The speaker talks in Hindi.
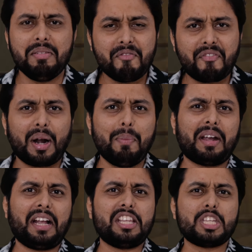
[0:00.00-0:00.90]
भाई फ्रंट
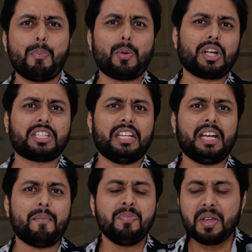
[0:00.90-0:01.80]
में किस चीज की
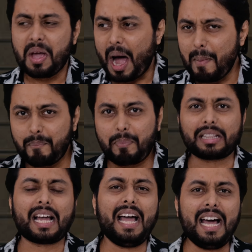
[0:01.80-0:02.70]
प्रोटेक्शन है अब
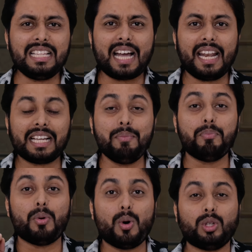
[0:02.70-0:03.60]
बताया जा रहा है कि
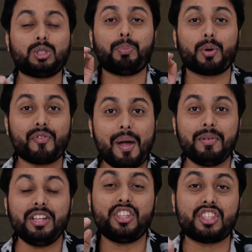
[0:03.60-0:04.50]
मोस्ट
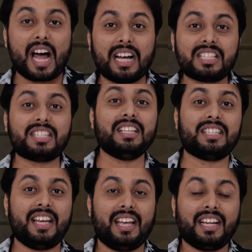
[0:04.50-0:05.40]
प्रोबेबली चांसेस